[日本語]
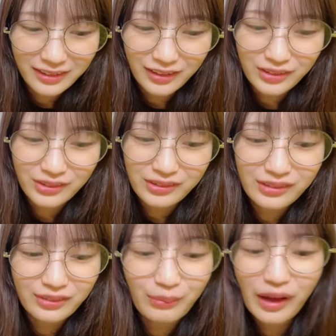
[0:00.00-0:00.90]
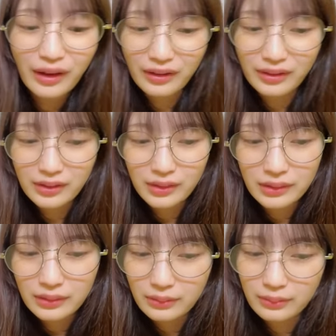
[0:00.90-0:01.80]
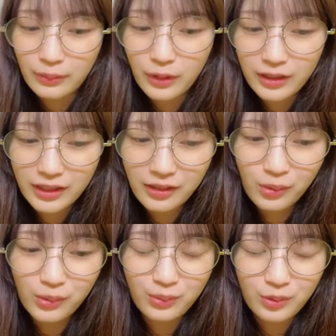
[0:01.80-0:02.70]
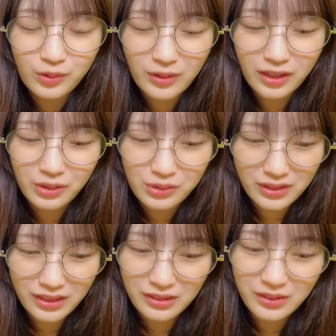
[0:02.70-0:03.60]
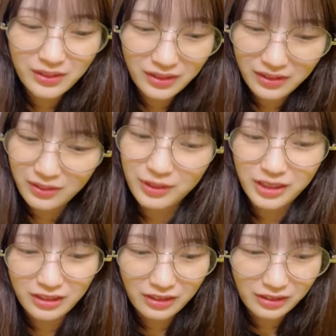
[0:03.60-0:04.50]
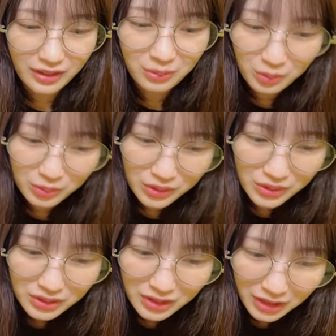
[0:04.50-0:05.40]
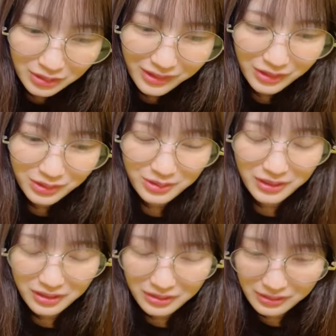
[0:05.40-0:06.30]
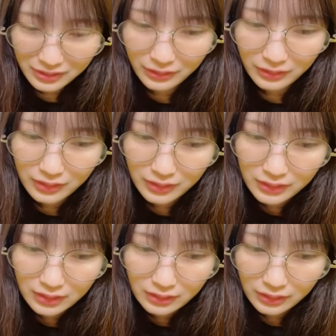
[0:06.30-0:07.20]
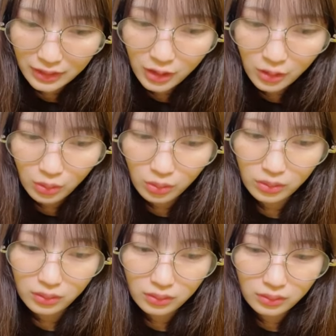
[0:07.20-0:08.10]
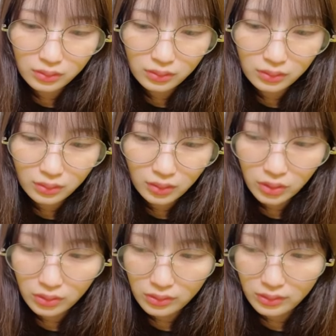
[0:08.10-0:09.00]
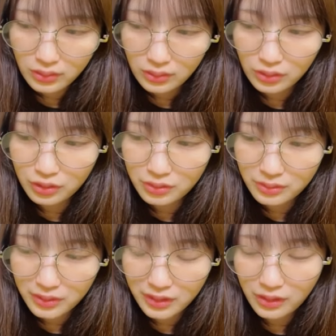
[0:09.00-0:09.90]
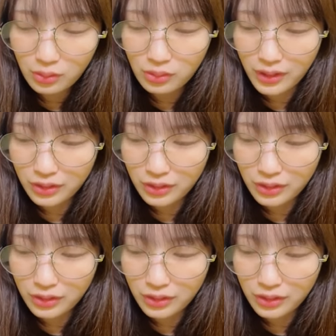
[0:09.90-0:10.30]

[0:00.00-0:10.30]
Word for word: なあとまあまあ日光もカットされるかなみたいなでもブルーライトカットだからさ日光カットする、日光は